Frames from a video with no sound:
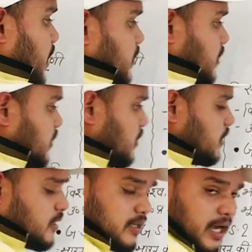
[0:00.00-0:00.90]
भारत की
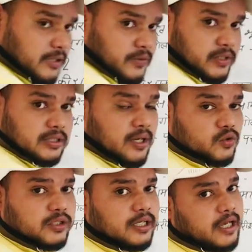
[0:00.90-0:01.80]
राजव्यवस्था
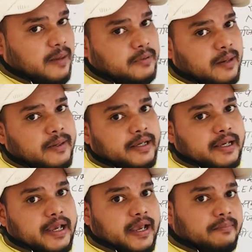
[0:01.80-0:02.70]
उसके लिए आप क्या
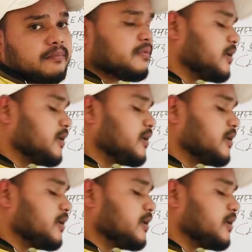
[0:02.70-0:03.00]
पढ़ेंगे एम